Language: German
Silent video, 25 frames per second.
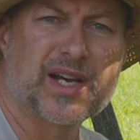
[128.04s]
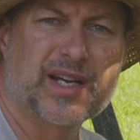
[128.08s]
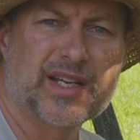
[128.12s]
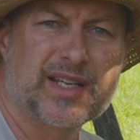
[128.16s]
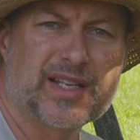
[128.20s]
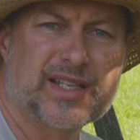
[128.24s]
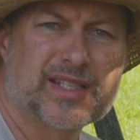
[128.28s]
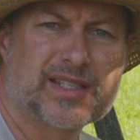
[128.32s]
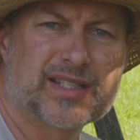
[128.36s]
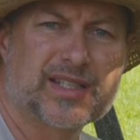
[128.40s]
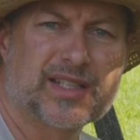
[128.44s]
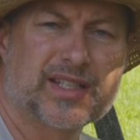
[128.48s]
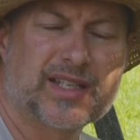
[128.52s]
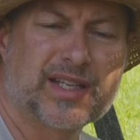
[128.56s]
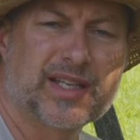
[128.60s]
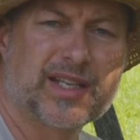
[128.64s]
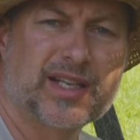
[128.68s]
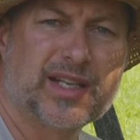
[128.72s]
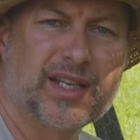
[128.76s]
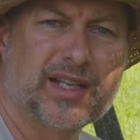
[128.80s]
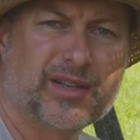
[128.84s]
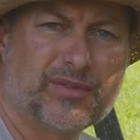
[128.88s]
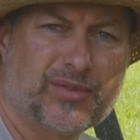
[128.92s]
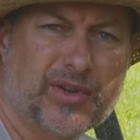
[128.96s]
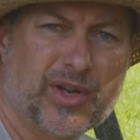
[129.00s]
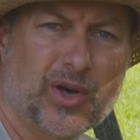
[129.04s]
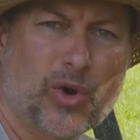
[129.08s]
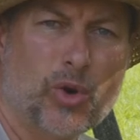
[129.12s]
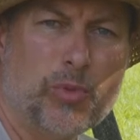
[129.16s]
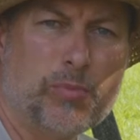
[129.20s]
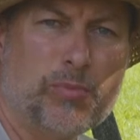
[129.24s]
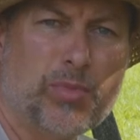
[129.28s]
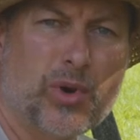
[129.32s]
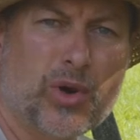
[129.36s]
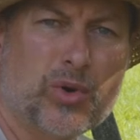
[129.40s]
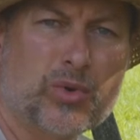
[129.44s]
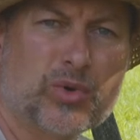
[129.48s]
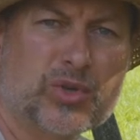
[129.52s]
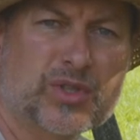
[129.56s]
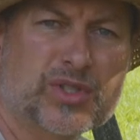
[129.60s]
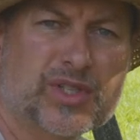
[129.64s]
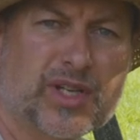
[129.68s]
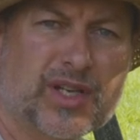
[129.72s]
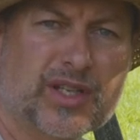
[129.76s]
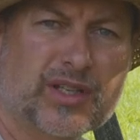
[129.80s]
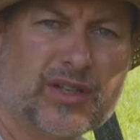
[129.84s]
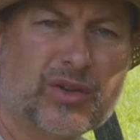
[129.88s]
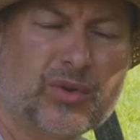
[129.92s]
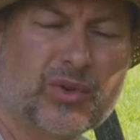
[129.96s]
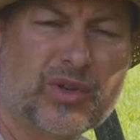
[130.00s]
Äste, die entweder abgebrochen
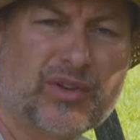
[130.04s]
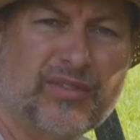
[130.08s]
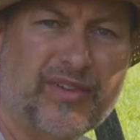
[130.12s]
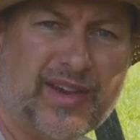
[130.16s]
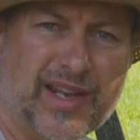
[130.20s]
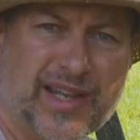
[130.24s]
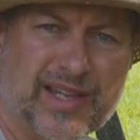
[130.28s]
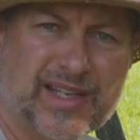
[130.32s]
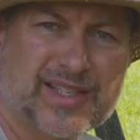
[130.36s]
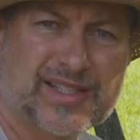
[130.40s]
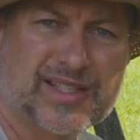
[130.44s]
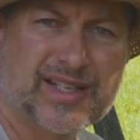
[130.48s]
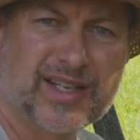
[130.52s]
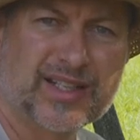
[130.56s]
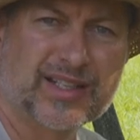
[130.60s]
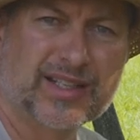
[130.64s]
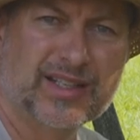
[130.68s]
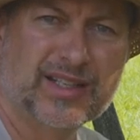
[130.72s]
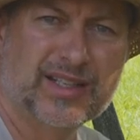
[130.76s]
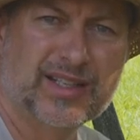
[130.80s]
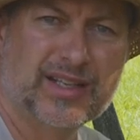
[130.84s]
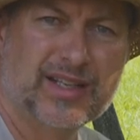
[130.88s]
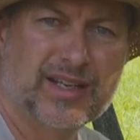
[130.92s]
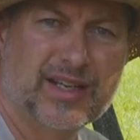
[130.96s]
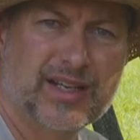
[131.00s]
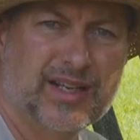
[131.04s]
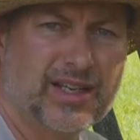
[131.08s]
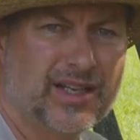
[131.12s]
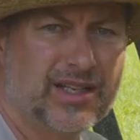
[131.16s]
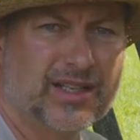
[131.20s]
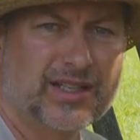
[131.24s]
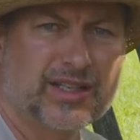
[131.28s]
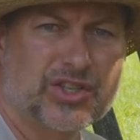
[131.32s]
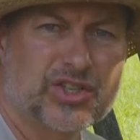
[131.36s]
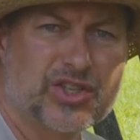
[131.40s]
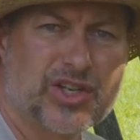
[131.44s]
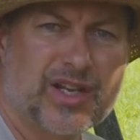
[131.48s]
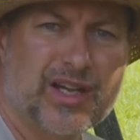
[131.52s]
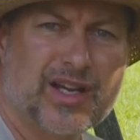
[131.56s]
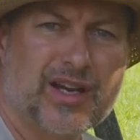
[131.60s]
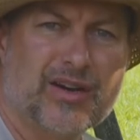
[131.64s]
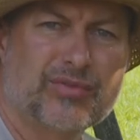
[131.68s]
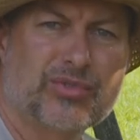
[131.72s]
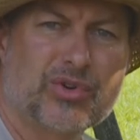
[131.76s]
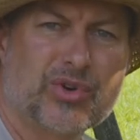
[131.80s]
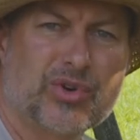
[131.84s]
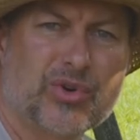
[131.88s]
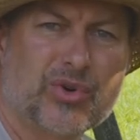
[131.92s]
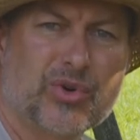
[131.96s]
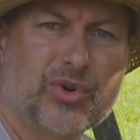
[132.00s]
sind oder welk sind. Die schneide ich
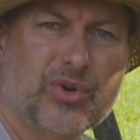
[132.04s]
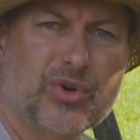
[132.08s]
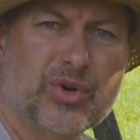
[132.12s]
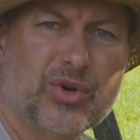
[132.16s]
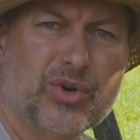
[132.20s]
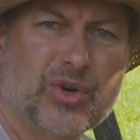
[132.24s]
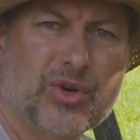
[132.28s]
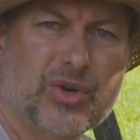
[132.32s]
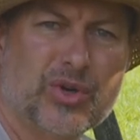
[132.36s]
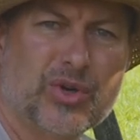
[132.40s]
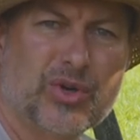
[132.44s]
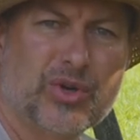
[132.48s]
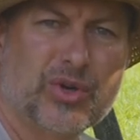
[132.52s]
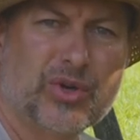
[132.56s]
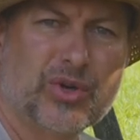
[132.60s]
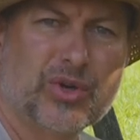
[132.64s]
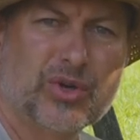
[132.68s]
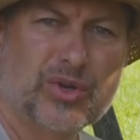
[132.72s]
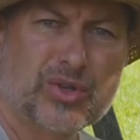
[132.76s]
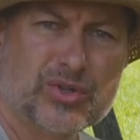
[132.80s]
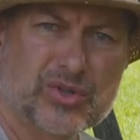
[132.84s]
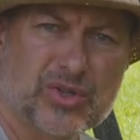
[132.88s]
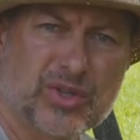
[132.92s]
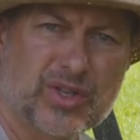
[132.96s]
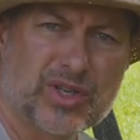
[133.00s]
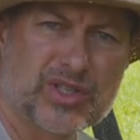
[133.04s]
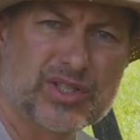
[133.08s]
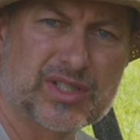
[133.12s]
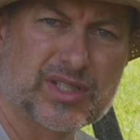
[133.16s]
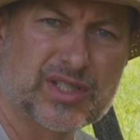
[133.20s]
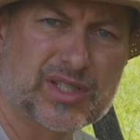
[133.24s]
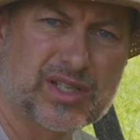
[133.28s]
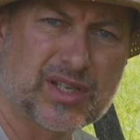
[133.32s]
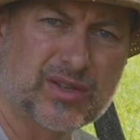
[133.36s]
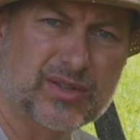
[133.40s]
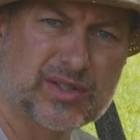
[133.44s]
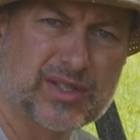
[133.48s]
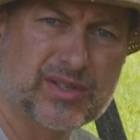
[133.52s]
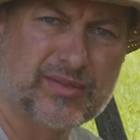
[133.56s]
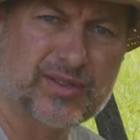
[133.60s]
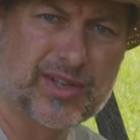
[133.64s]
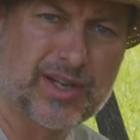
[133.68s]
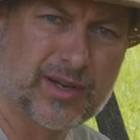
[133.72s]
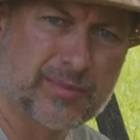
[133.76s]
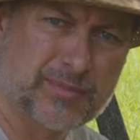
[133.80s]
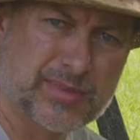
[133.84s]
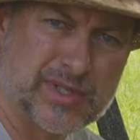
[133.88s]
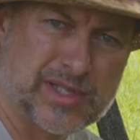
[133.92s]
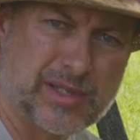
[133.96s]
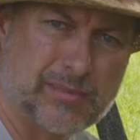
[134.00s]
einfach an, so dass das Ganze wieder
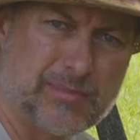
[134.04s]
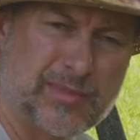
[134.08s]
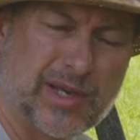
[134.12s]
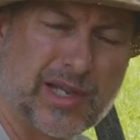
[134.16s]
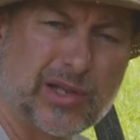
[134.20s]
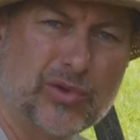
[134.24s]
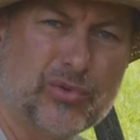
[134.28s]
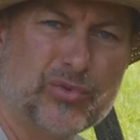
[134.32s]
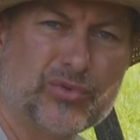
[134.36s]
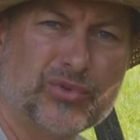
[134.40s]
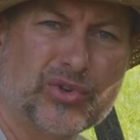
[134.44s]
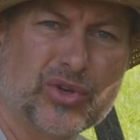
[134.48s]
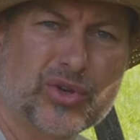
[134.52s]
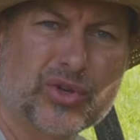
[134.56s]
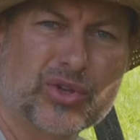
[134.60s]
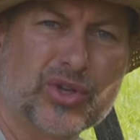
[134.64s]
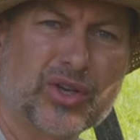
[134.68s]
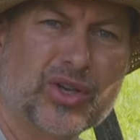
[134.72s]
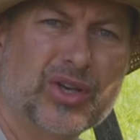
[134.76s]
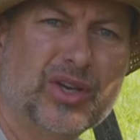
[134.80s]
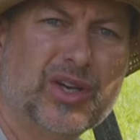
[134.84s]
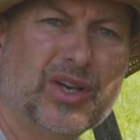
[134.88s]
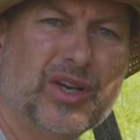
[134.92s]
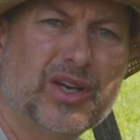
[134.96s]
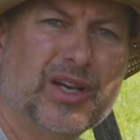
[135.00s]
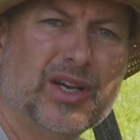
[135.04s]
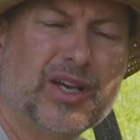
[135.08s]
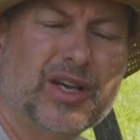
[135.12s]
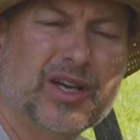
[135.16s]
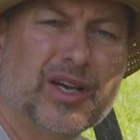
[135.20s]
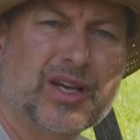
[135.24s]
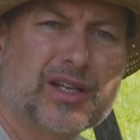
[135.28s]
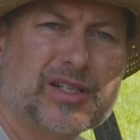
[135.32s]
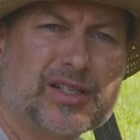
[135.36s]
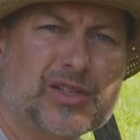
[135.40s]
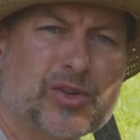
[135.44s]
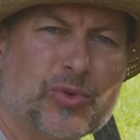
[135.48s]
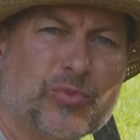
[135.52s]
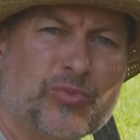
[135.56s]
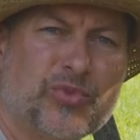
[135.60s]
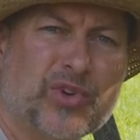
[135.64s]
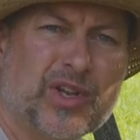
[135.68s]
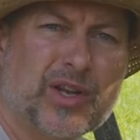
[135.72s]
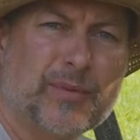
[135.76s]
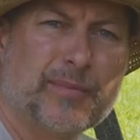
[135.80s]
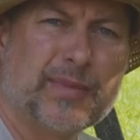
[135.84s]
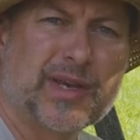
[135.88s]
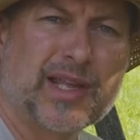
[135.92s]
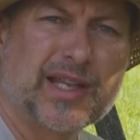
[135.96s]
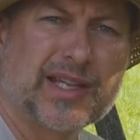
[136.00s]
ein bisschen mehr Luft hat. Es kommt wieder
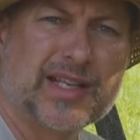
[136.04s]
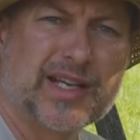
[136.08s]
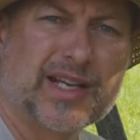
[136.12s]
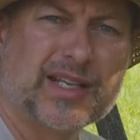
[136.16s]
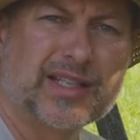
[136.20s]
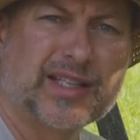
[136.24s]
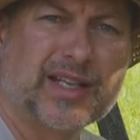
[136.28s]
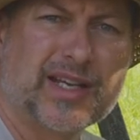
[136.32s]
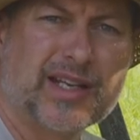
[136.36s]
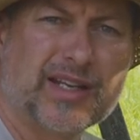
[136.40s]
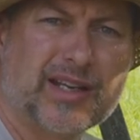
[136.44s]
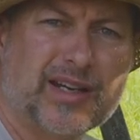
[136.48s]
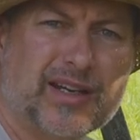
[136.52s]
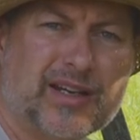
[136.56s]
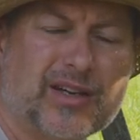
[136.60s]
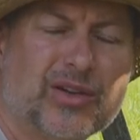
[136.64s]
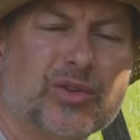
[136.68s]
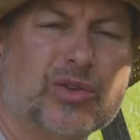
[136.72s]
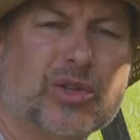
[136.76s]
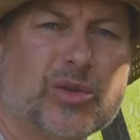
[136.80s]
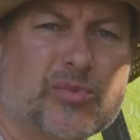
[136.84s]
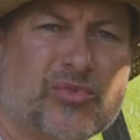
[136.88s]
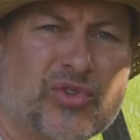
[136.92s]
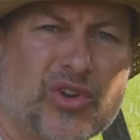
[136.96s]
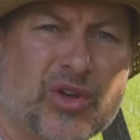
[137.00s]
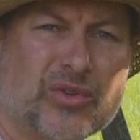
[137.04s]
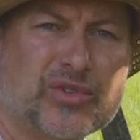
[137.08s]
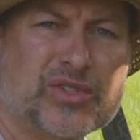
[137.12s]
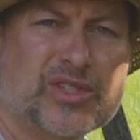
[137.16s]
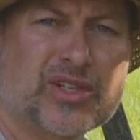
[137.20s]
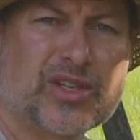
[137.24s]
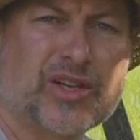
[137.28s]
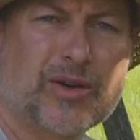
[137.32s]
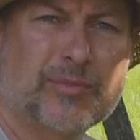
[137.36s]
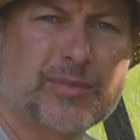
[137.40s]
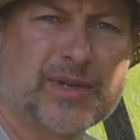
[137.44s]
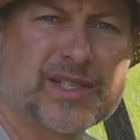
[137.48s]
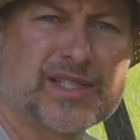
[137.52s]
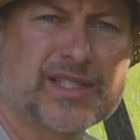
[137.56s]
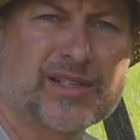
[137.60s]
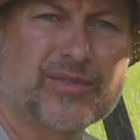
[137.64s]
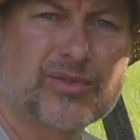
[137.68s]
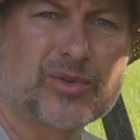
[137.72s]
mehr Licht rein und die Pflanzen kann besser